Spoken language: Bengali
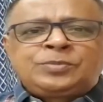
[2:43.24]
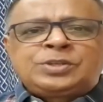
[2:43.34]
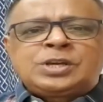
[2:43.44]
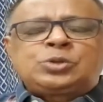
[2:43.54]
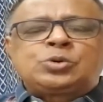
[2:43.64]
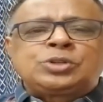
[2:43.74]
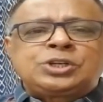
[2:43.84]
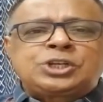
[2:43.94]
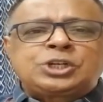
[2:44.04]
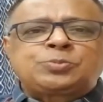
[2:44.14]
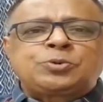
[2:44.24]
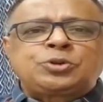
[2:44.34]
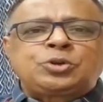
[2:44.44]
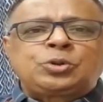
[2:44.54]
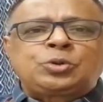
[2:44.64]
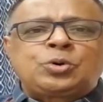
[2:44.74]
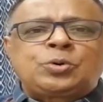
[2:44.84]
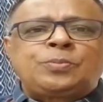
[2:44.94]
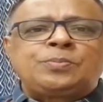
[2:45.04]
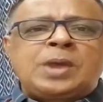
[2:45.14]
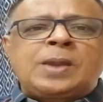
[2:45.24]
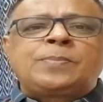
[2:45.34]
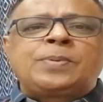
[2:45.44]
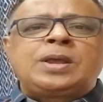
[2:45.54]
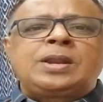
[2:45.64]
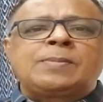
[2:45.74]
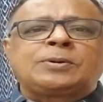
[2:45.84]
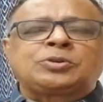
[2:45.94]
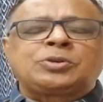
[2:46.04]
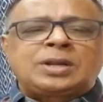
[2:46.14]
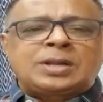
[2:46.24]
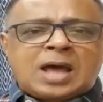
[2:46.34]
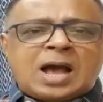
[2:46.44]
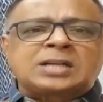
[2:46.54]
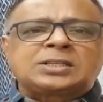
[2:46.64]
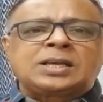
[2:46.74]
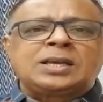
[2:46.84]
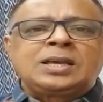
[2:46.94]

যে যদি শেষ পর্যন্ত বিএনপি নির্বাচনে না আসে